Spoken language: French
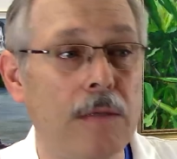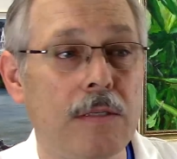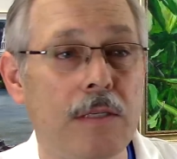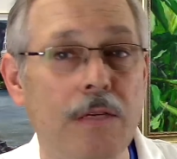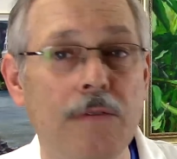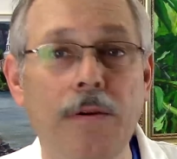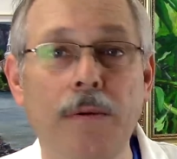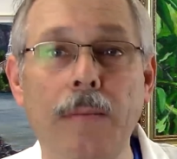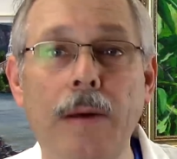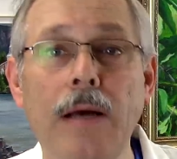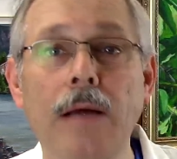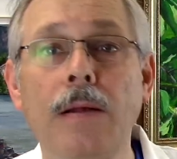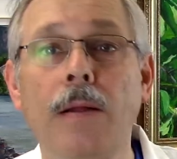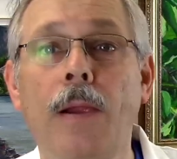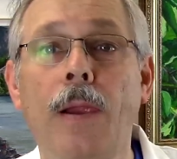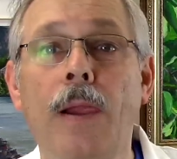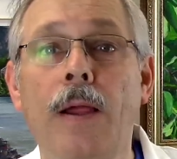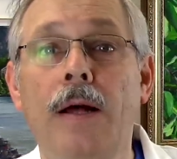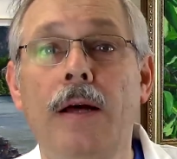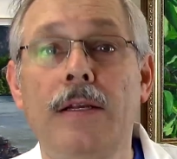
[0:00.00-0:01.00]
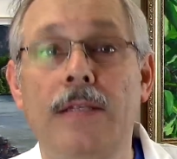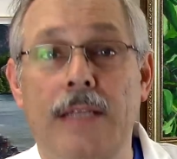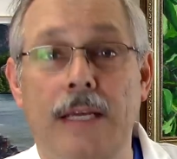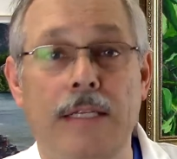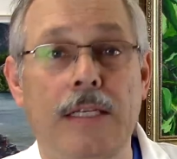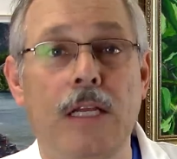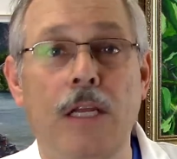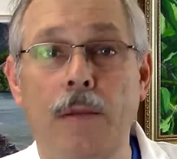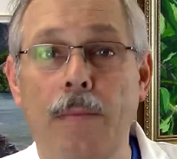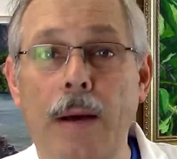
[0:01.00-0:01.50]
C'est vraiment
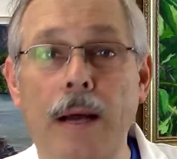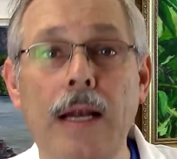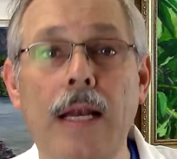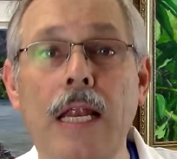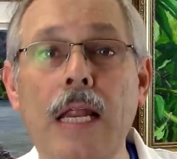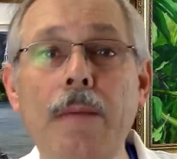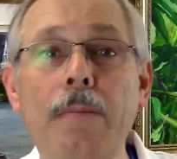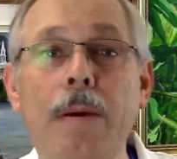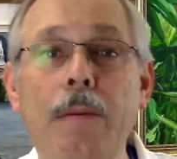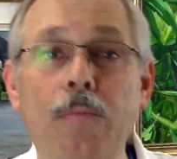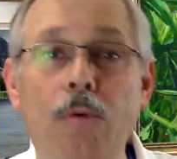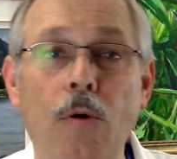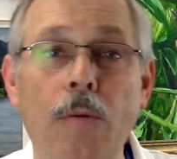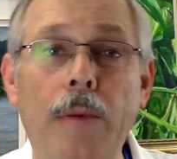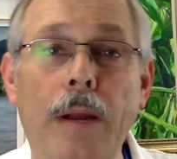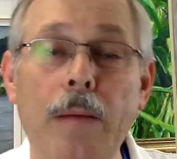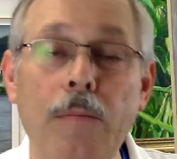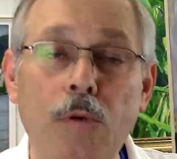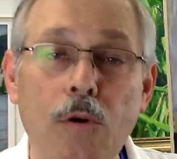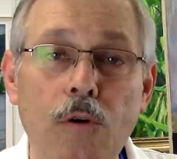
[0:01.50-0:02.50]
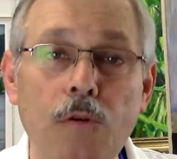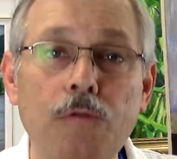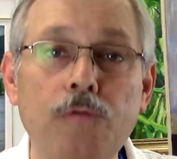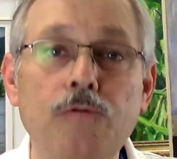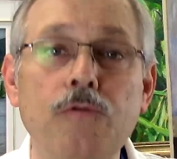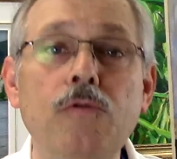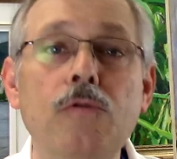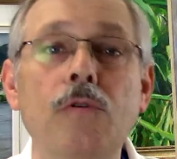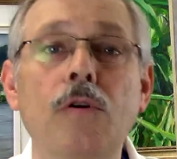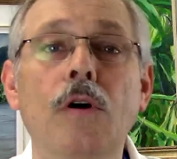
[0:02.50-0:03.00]
certainement les mêmes problèmes que
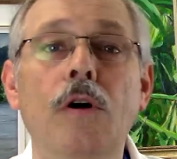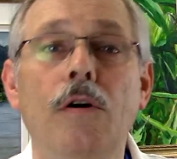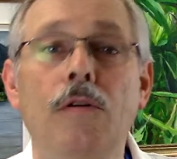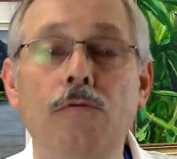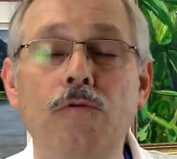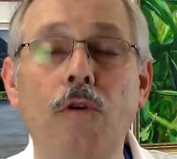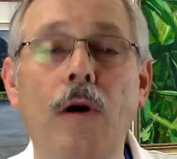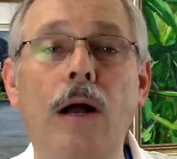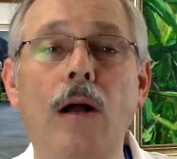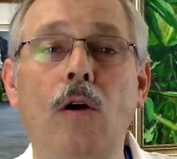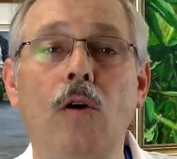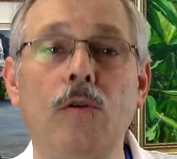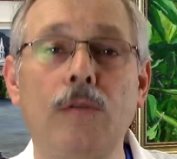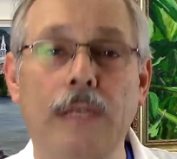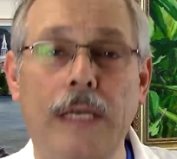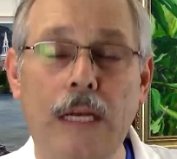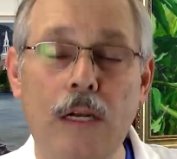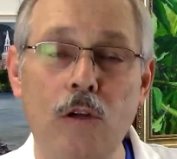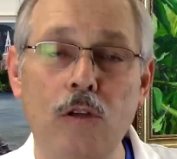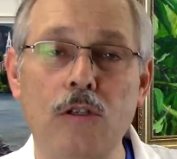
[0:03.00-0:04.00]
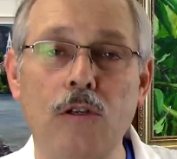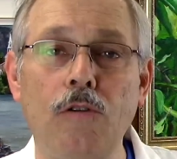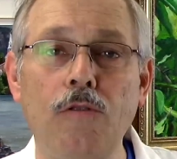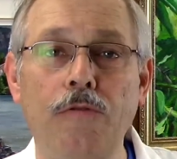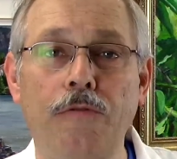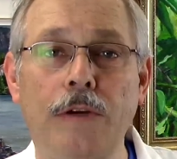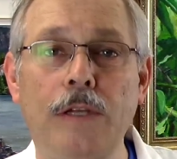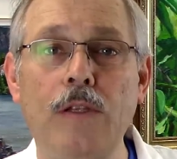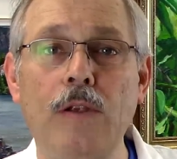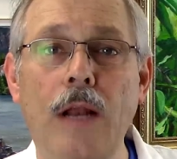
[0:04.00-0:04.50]
vous vous rencontrez lorsque vous
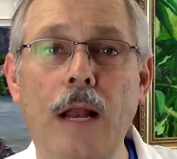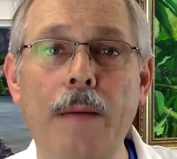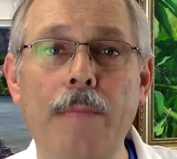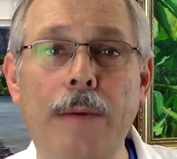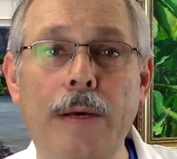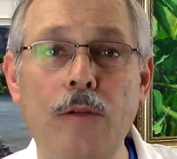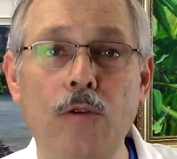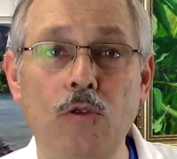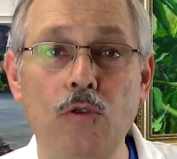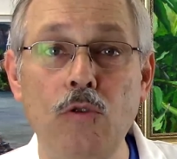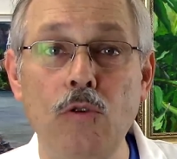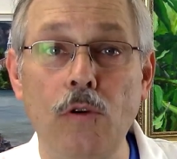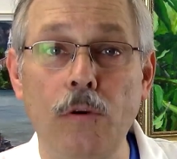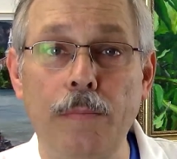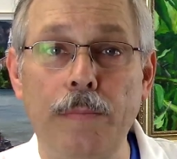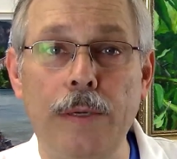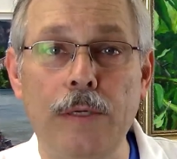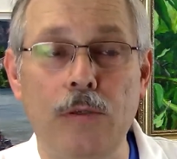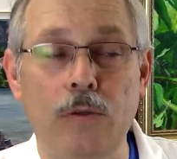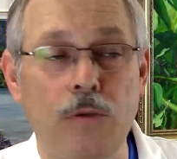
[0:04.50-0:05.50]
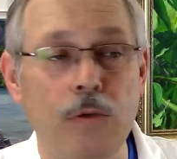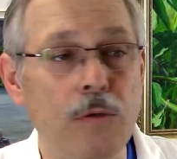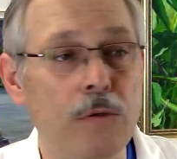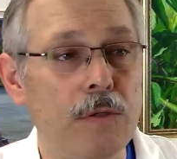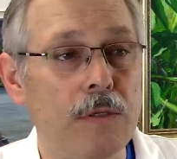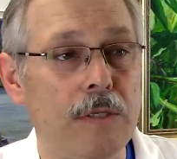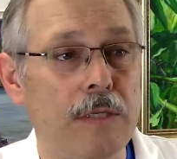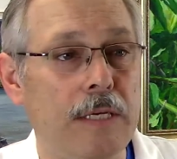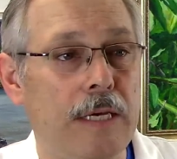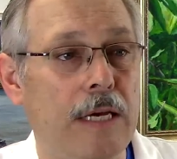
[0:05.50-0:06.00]
faites de la peinture parce que
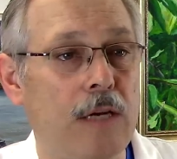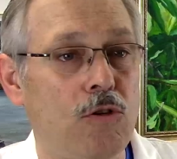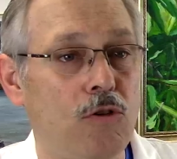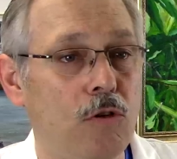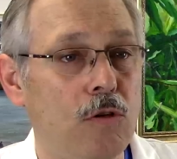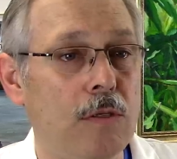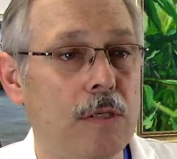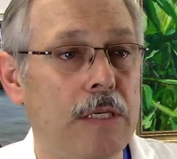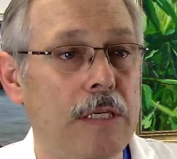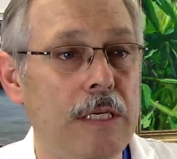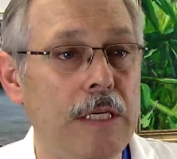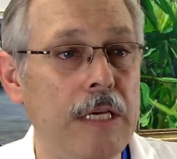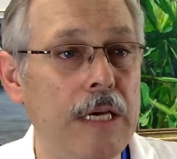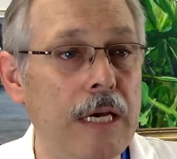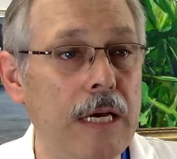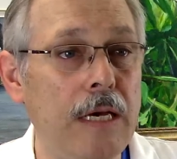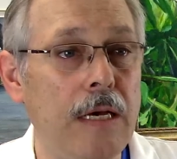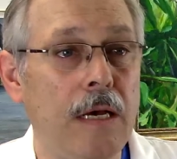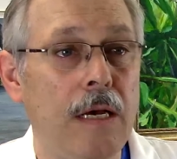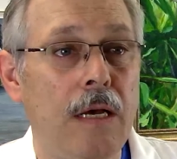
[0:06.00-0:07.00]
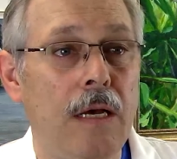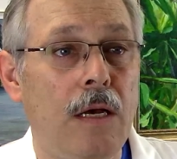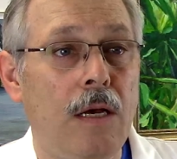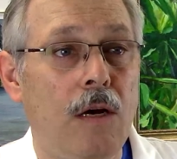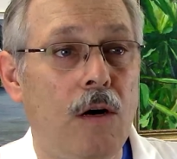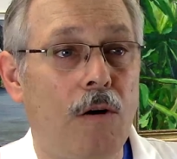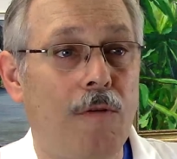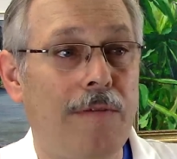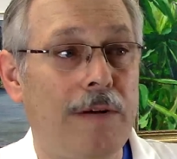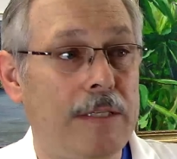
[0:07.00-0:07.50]
c'est quelque chose qui est,
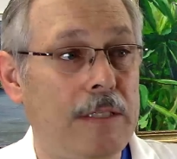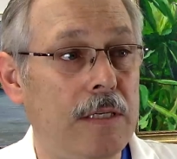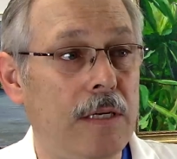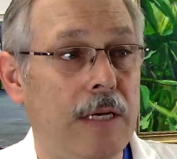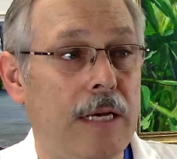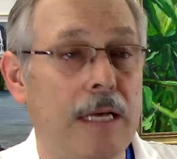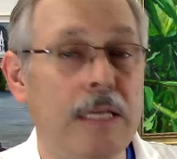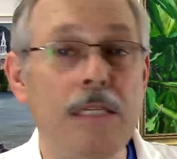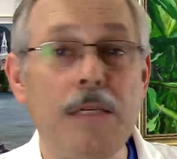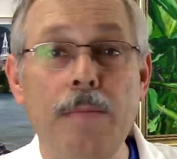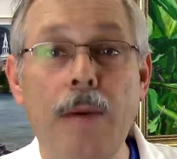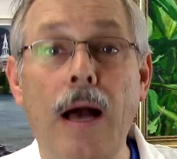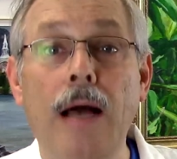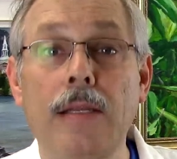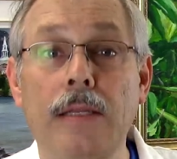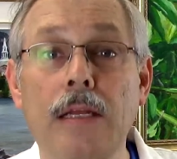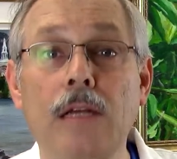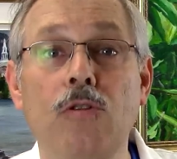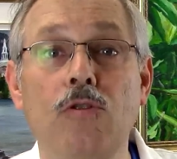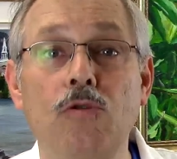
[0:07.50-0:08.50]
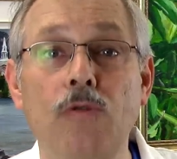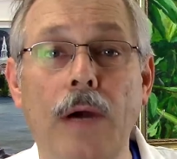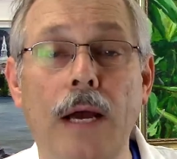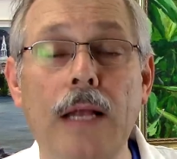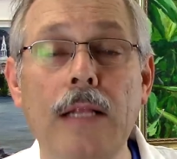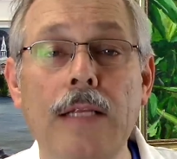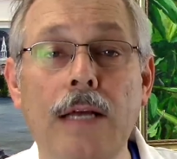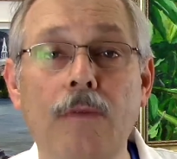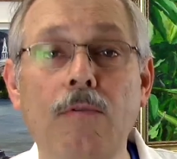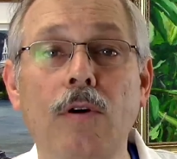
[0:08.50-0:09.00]
on va dire, quasiment
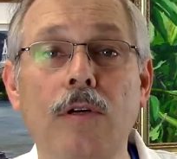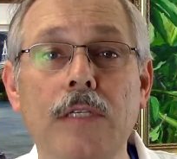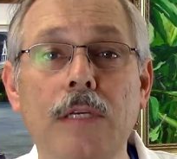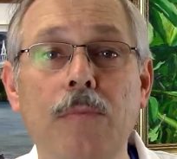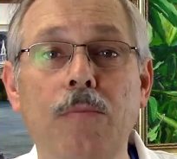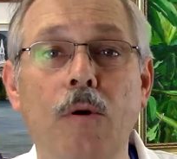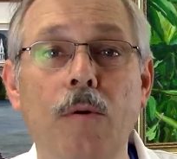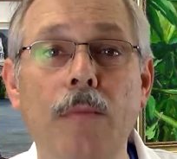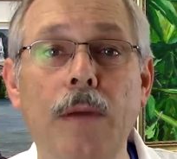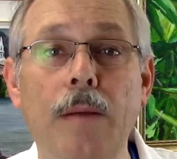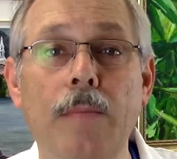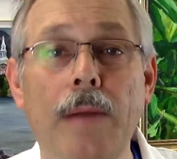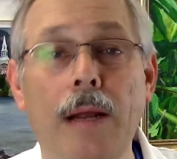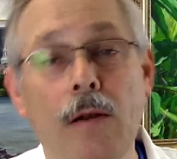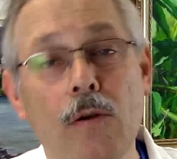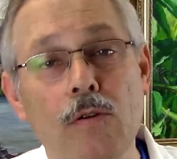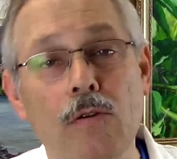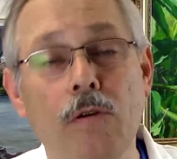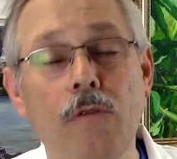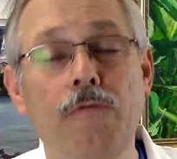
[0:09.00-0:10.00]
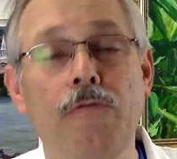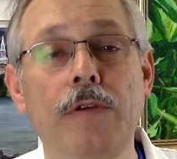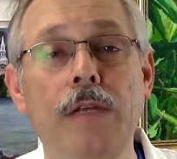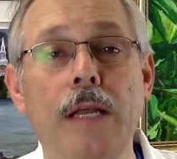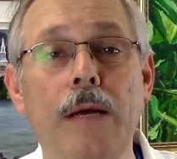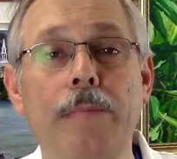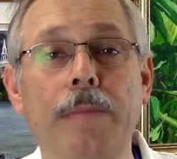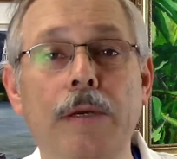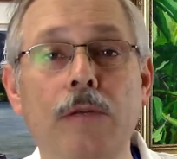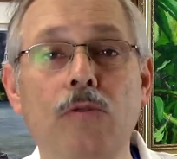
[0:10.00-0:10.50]
naturel d'avoir ces problèmes-là lorsqu'on fait de
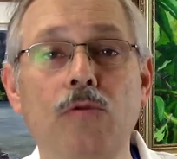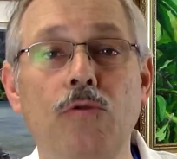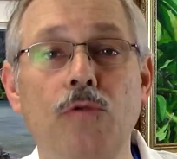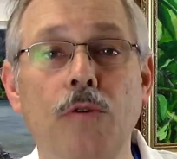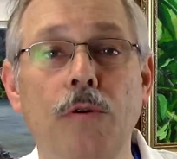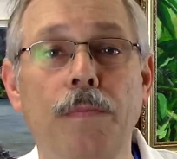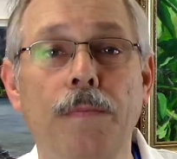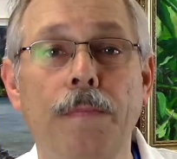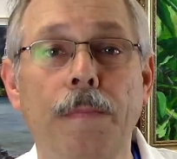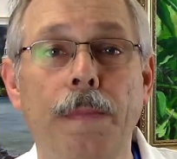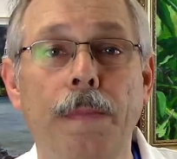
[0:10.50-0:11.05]
la peinture.